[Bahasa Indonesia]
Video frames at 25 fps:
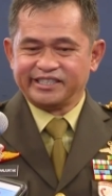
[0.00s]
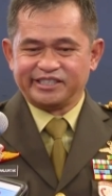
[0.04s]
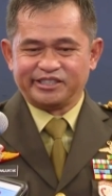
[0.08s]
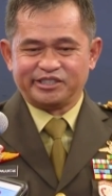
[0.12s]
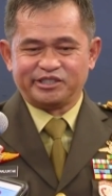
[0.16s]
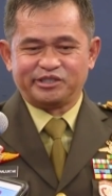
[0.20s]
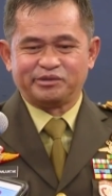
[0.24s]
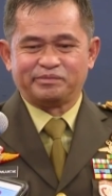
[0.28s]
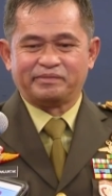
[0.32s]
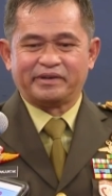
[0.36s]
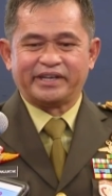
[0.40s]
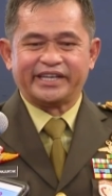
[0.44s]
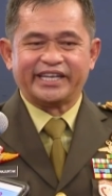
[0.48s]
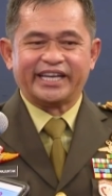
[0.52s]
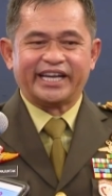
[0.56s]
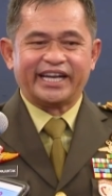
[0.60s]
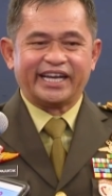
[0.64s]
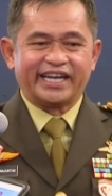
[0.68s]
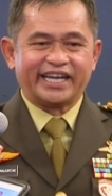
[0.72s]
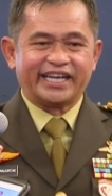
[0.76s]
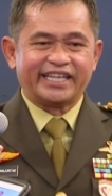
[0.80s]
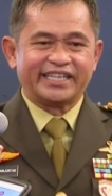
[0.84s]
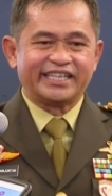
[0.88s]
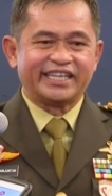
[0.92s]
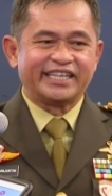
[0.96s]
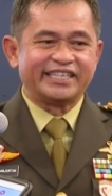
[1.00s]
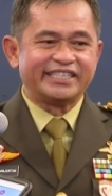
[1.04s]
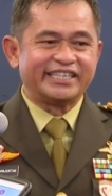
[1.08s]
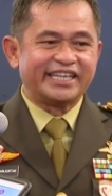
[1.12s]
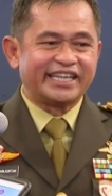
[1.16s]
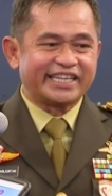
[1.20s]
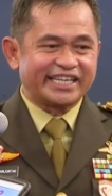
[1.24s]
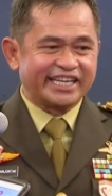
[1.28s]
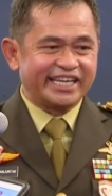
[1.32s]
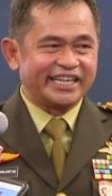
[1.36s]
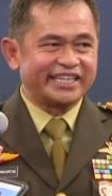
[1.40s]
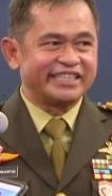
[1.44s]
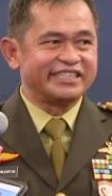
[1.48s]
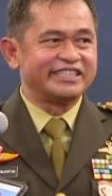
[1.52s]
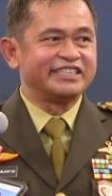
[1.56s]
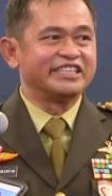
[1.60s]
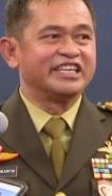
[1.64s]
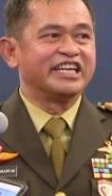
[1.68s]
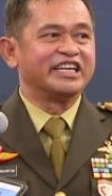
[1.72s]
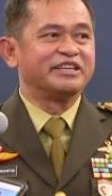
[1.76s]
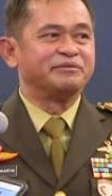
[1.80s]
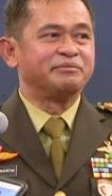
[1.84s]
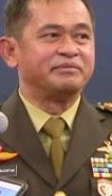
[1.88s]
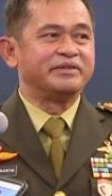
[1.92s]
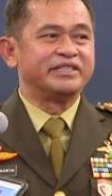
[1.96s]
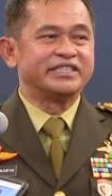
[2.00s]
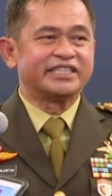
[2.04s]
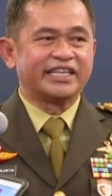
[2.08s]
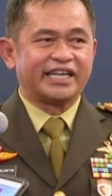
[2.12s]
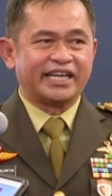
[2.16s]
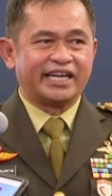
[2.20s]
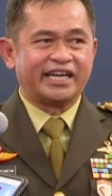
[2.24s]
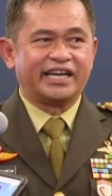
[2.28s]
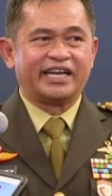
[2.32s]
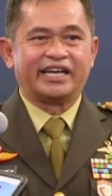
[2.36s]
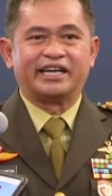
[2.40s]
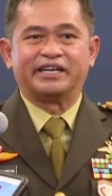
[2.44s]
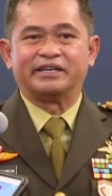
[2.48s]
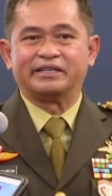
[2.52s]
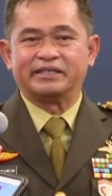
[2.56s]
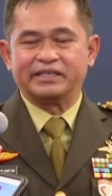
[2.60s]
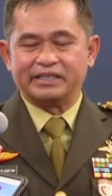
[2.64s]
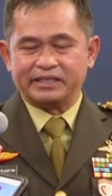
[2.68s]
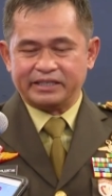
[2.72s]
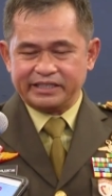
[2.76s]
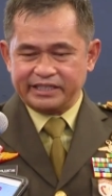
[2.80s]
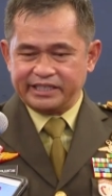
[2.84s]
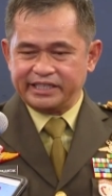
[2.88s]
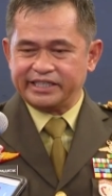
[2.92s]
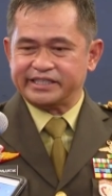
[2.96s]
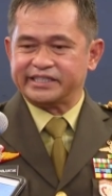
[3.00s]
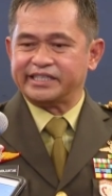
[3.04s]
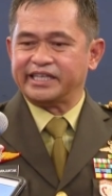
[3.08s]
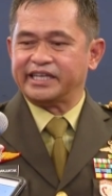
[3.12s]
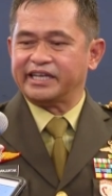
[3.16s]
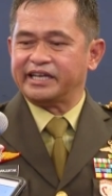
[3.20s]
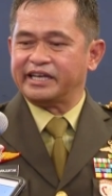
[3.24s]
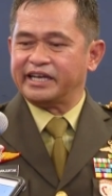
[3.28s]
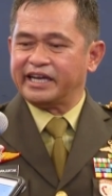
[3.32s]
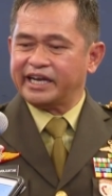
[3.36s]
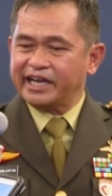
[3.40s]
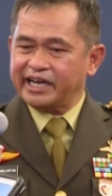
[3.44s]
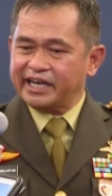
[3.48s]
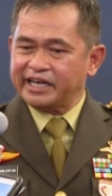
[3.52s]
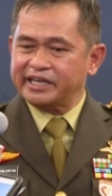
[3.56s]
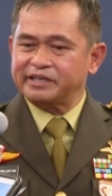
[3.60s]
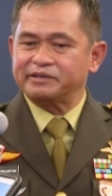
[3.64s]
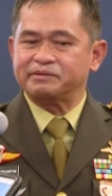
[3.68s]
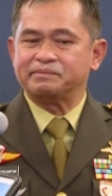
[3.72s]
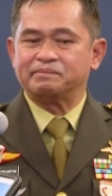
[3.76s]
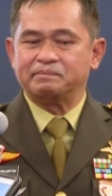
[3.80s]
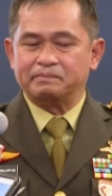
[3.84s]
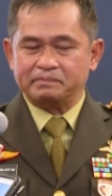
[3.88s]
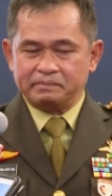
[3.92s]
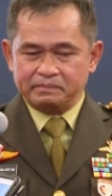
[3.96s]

supaya Angkatan Darat bisa di, ya,